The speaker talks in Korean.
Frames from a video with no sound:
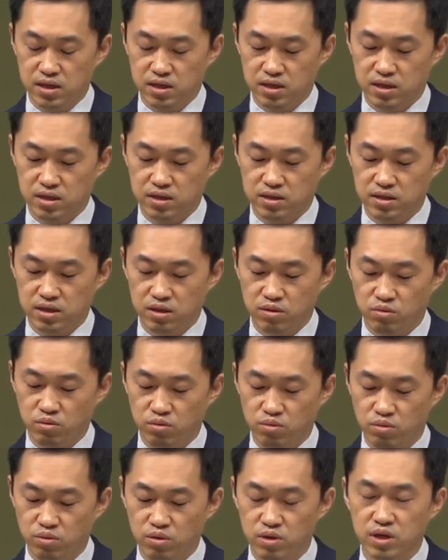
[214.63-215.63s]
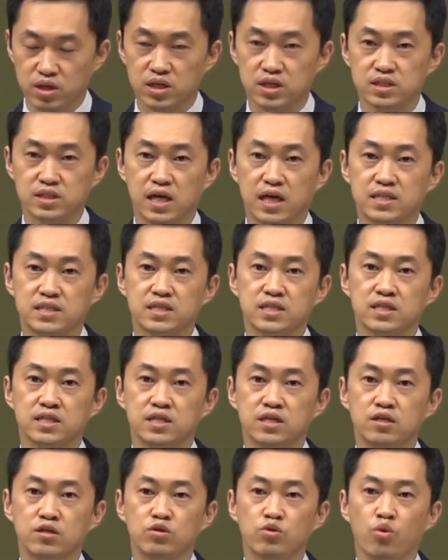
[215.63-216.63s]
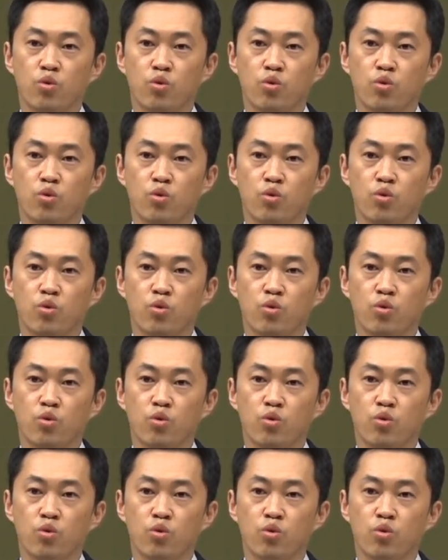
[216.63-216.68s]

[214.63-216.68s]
아, 그리고 그 사실을